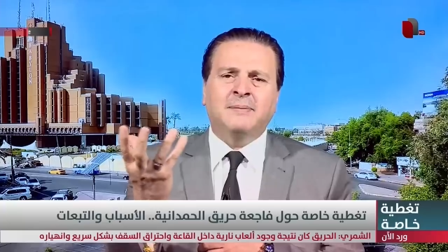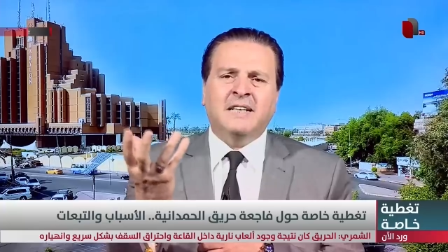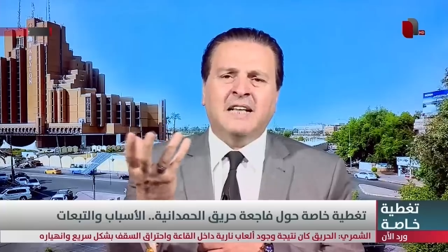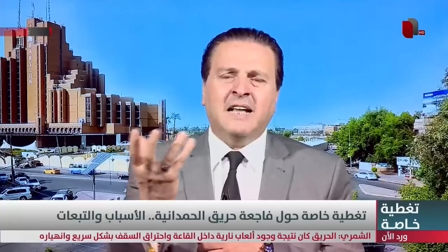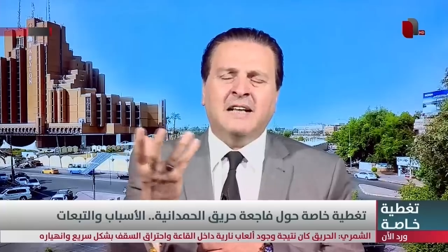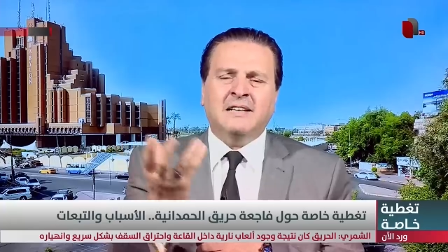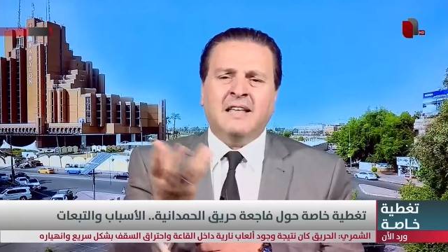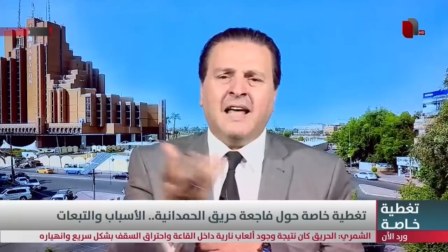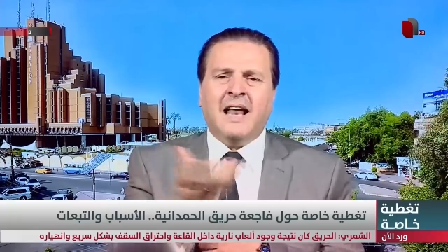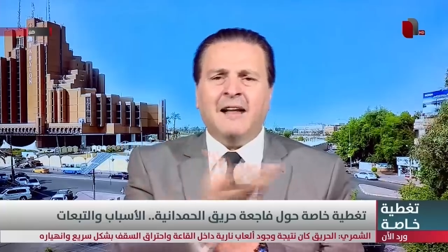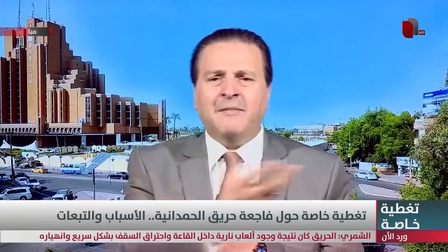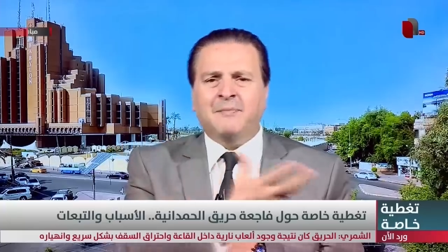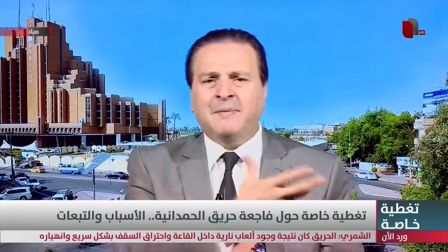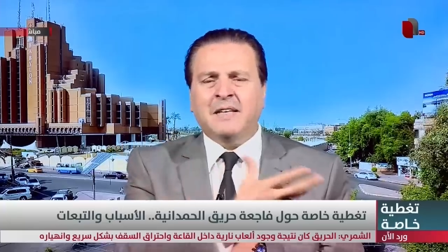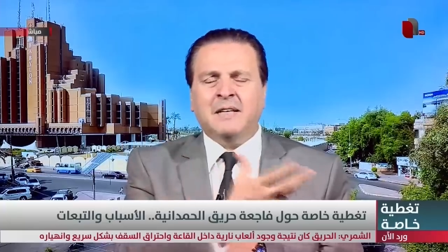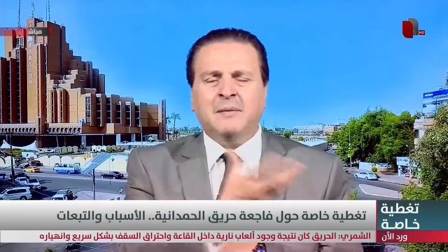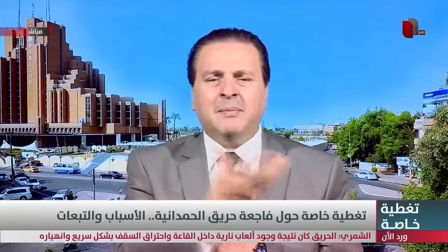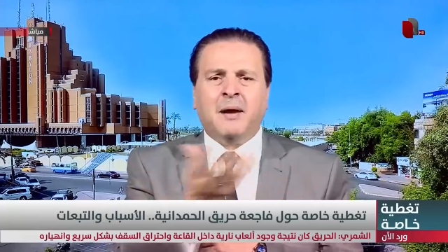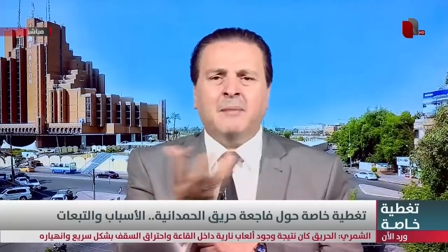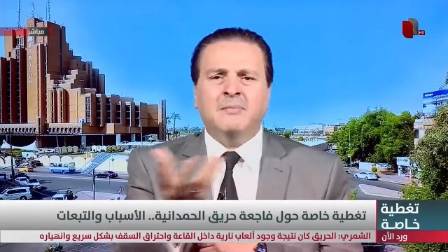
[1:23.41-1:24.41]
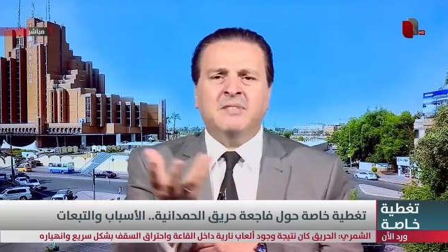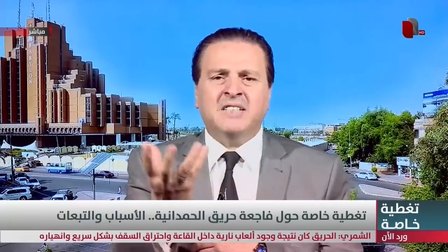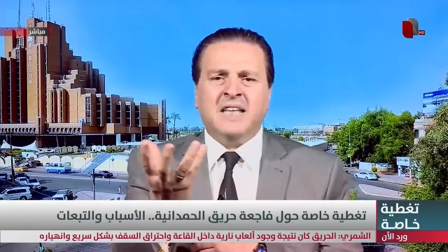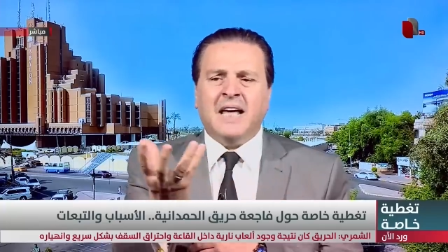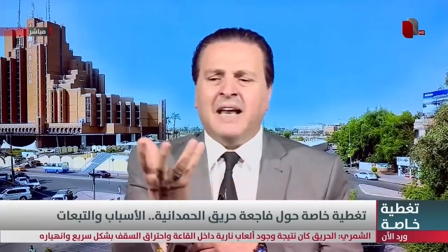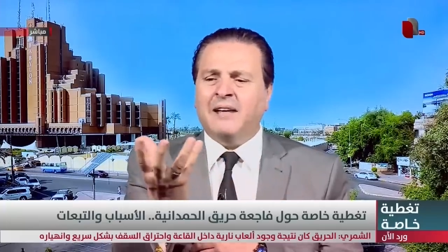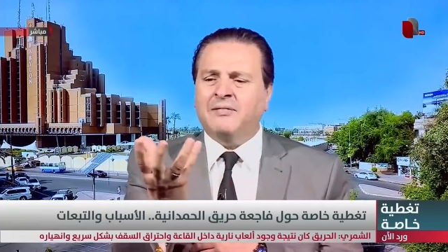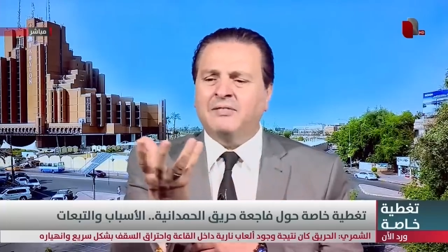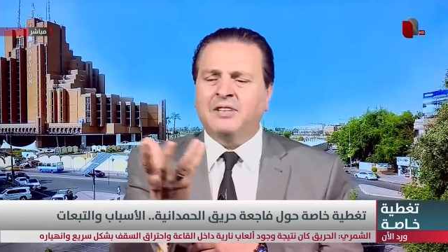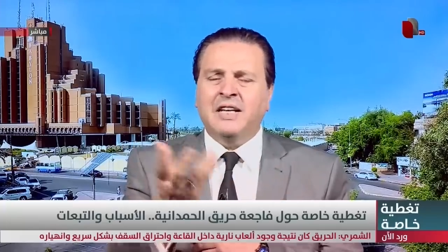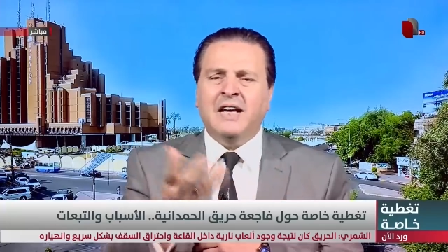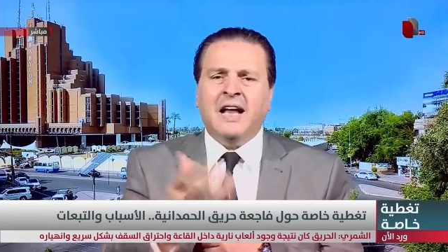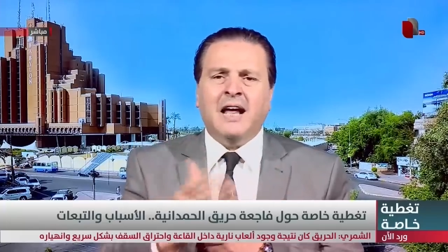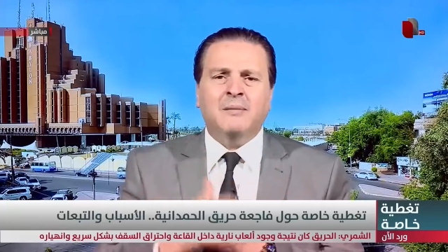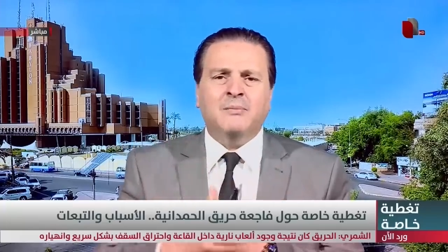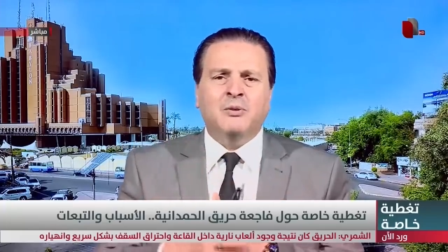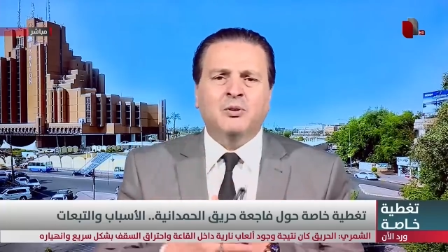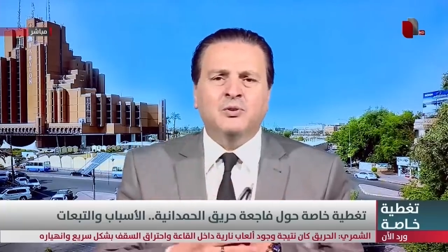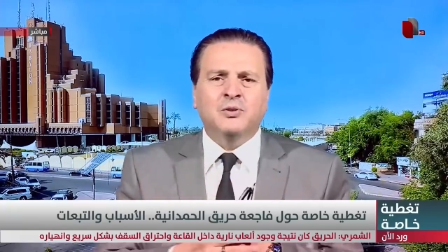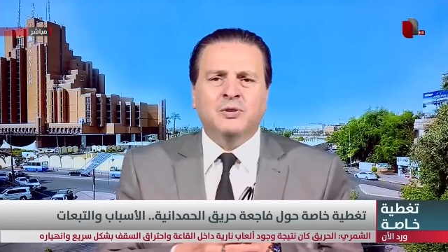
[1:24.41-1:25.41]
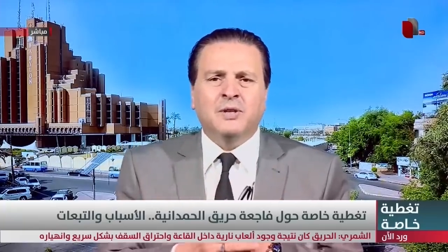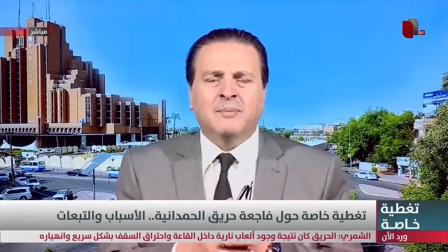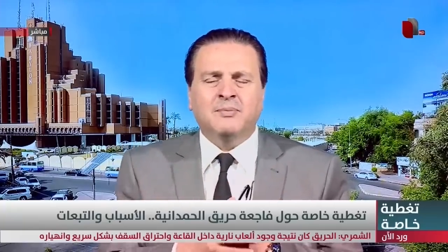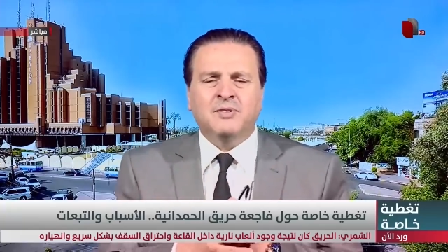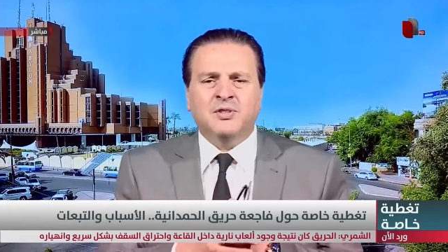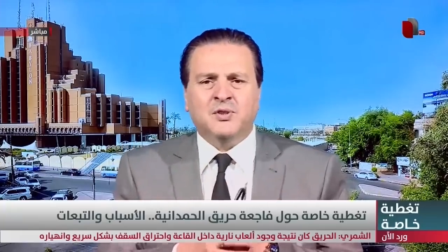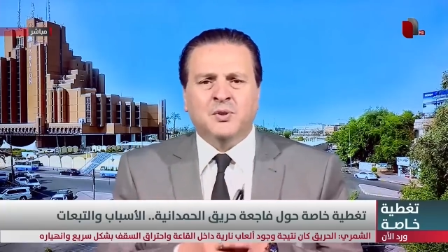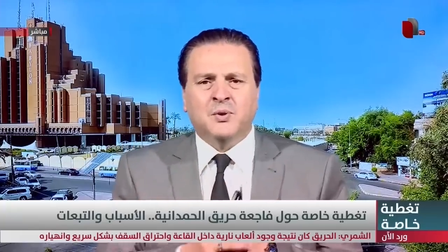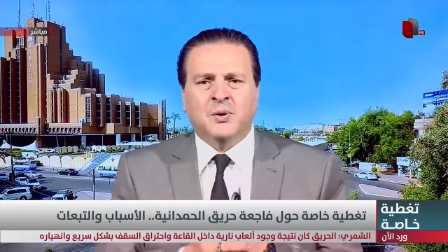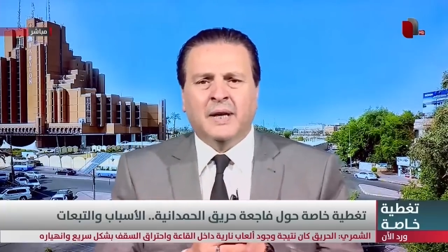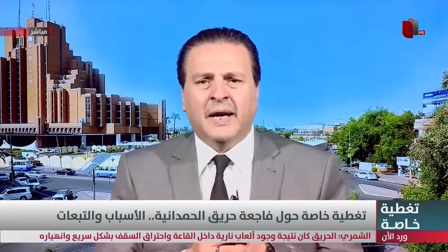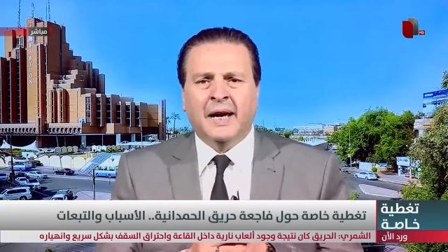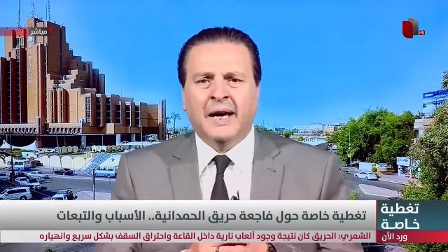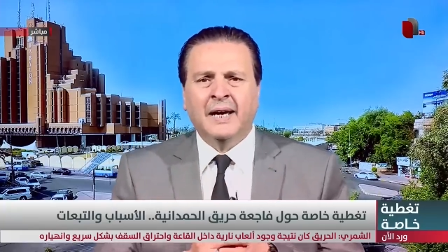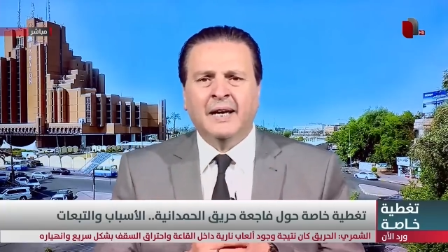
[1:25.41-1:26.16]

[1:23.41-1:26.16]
ب 3000 مدري ب 5000 دينار موجوده بالسوق